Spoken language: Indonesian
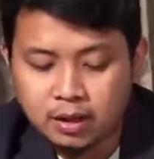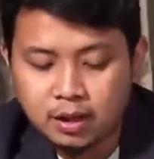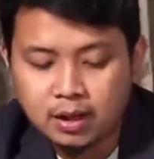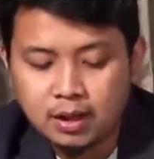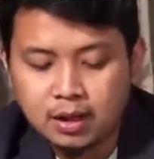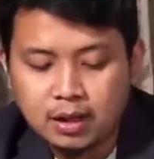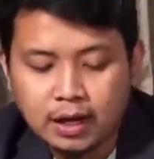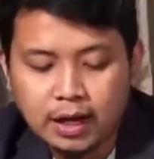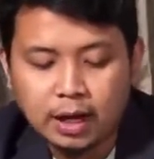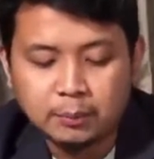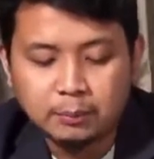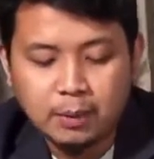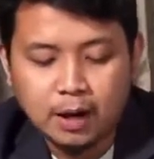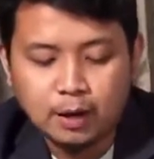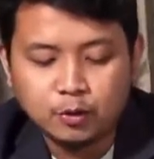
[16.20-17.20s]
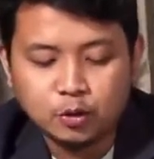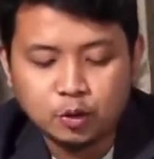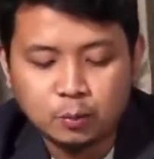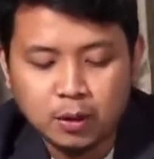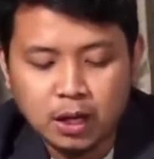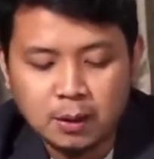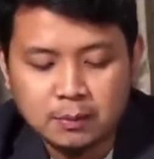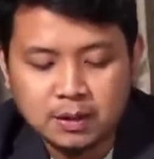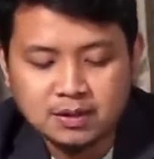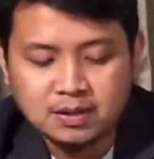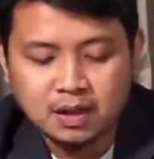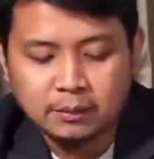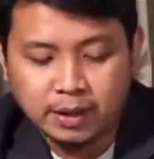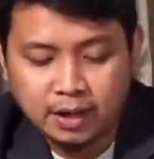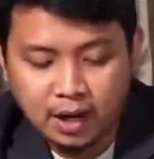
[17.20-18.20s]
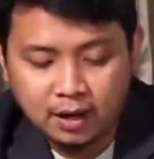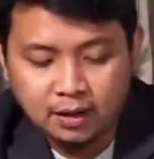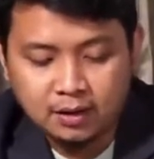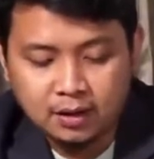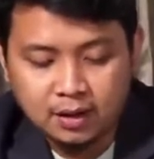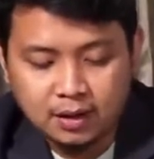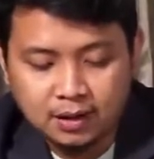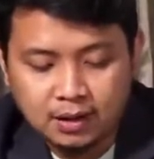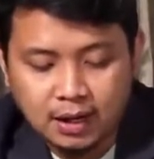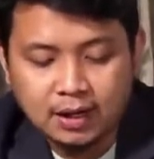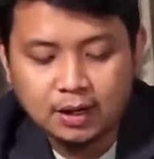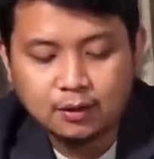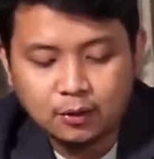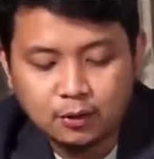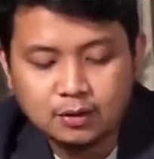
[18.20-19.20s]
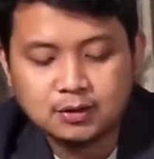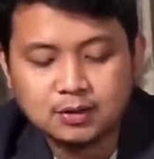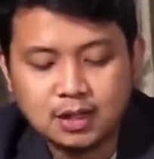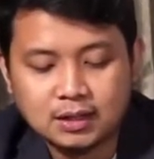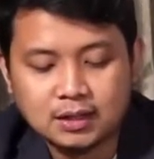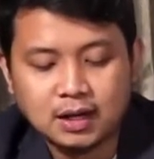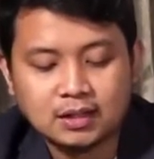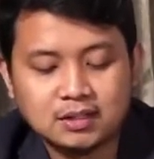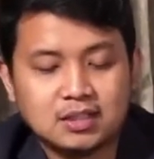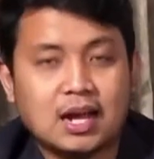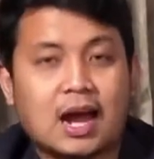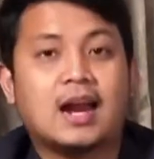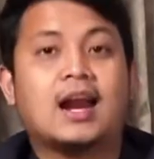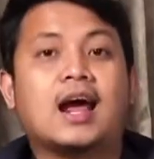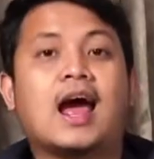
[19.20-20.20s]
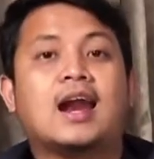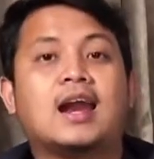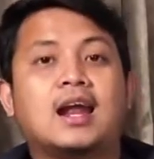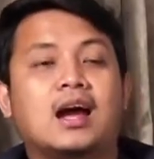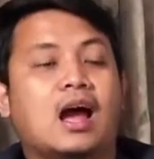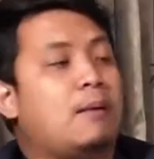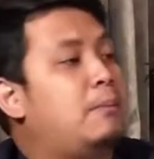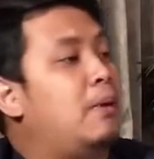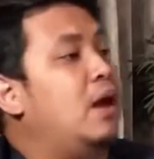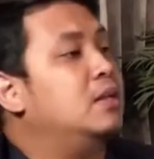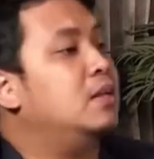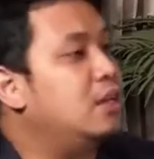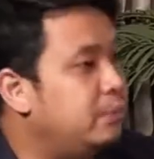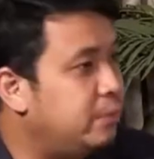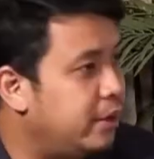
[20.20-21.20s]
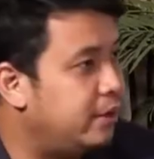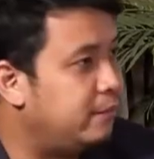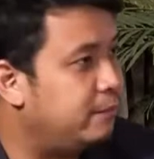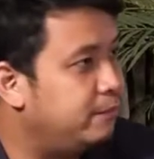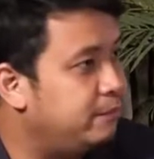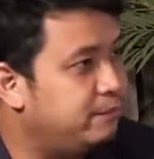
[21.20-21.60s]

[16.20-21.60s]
Umi, herba untuk menambah stamina dan konsentrasi anak-anak apa aja ini Mi?